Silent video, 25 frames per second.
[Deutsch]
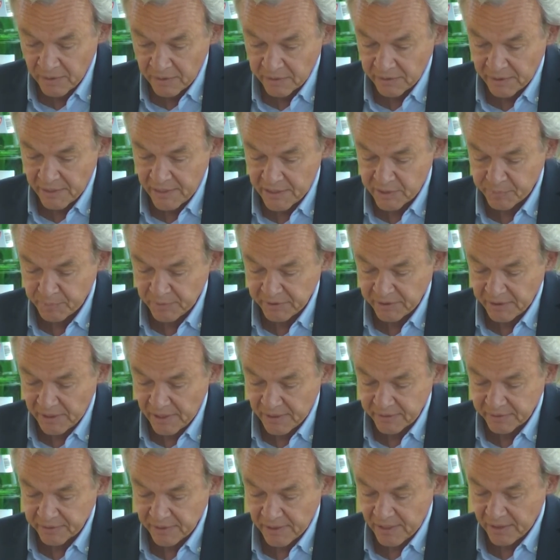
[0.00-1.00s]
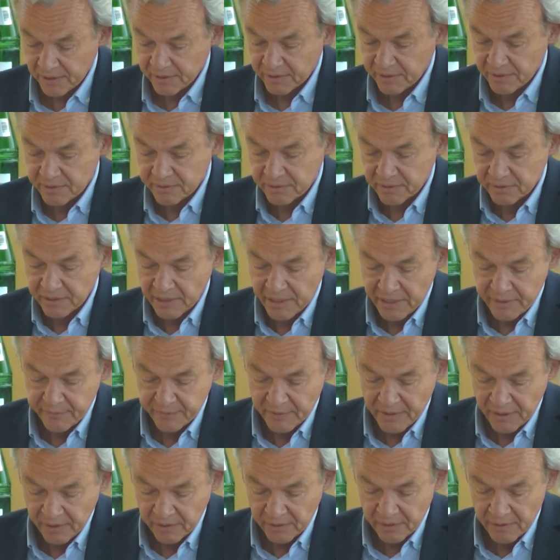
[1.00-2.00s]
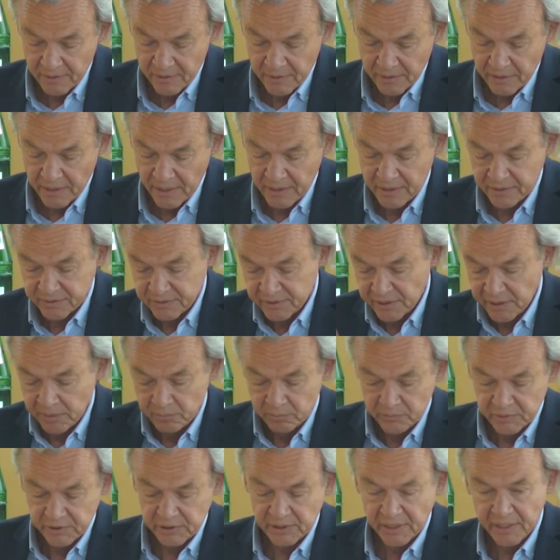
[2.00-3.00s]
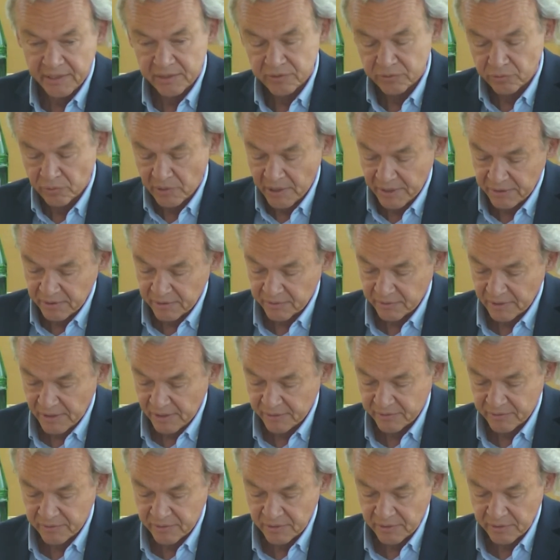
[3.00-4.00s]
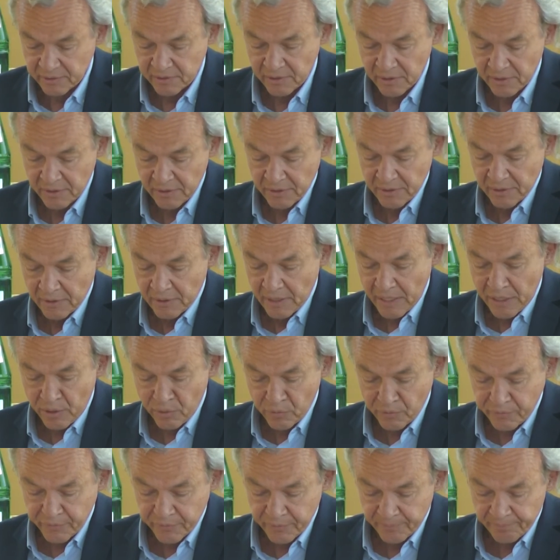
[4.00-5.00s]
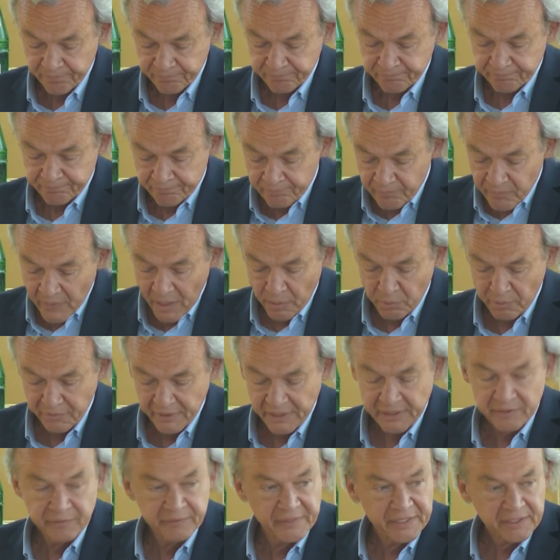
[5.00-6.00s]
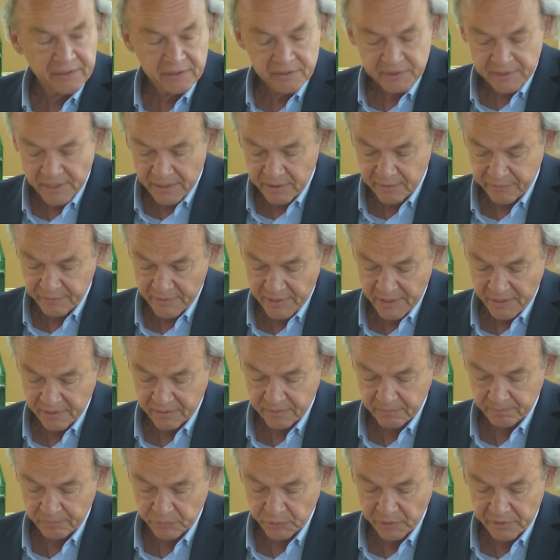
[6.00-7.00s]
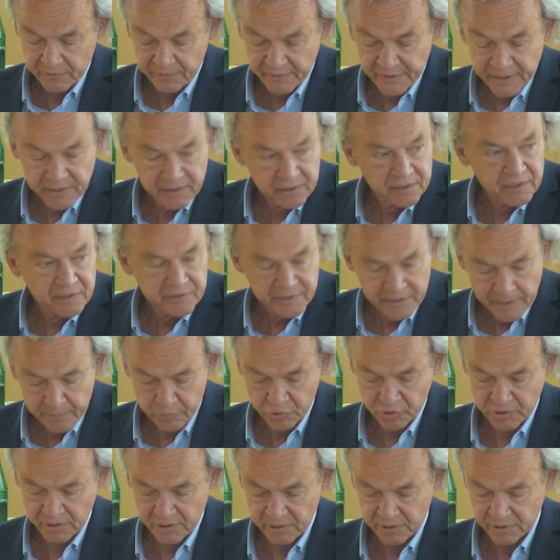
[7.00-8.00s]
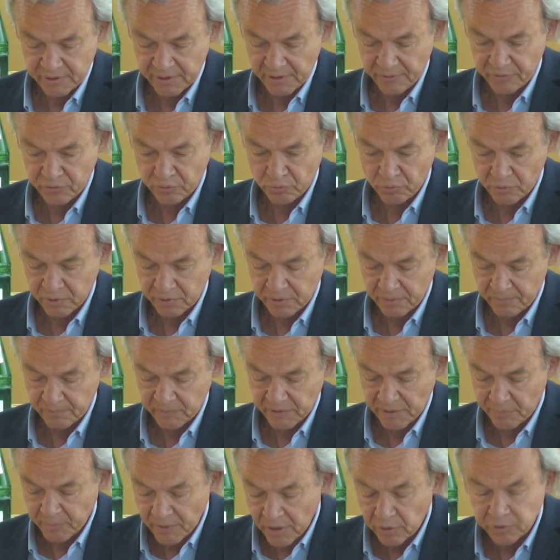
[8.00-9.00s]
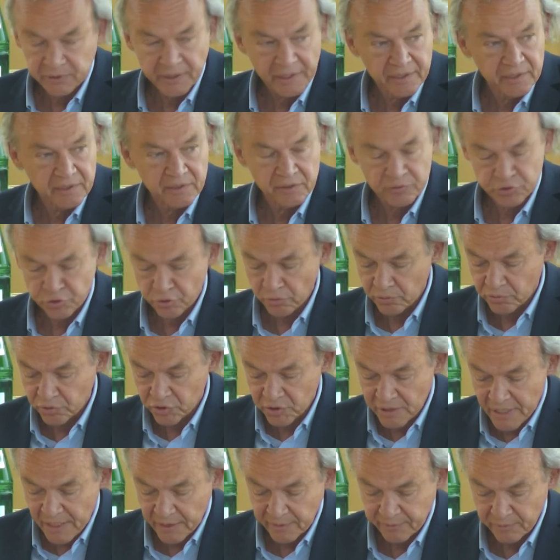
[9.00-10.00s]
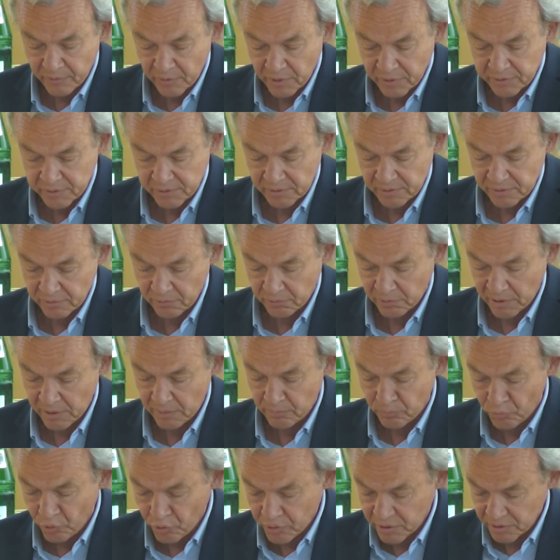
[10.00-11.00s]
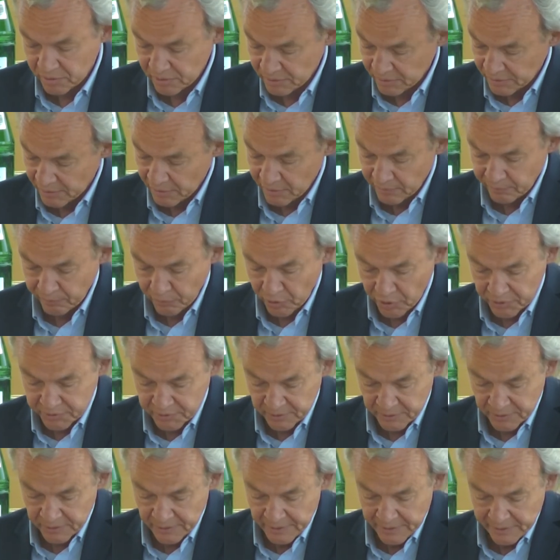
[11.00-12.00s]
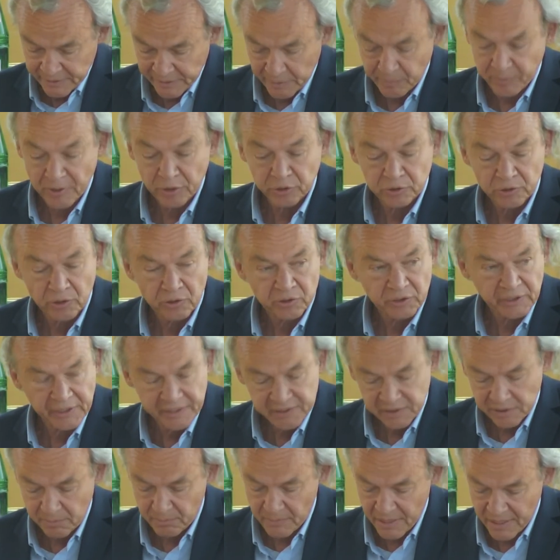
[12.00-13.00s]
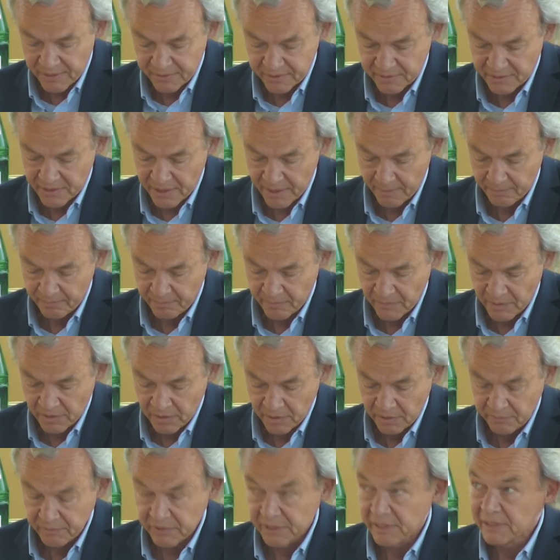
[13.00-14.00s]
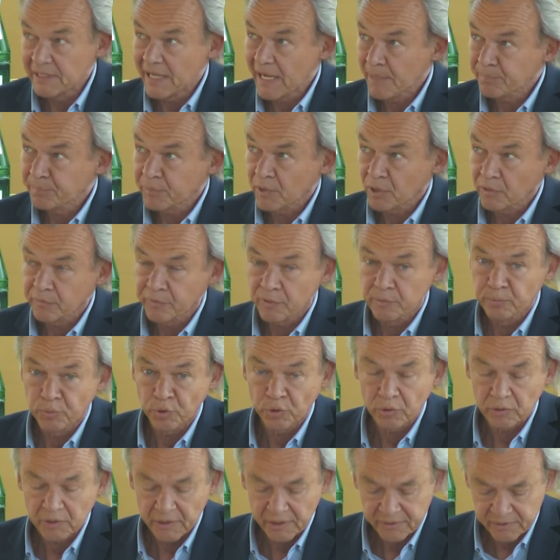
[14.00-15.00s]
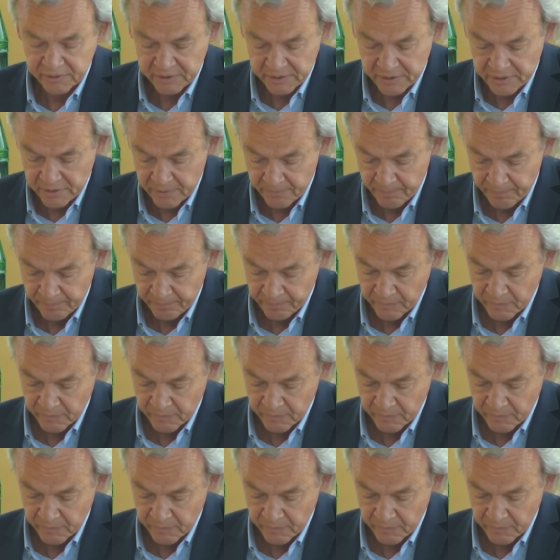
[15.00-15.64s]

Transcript: Der SPD-Antrag listet einfach alle Themen, die gerade so angesagt sind, auf. Aber wer den Weg ins Handwerk und den Weg in die Selbstständigkeit sucht, der braucht keine schönen Schlagworte oder Modeworte, der braucht konkrete Maßnahmen wie den Abbau von Bürokratie,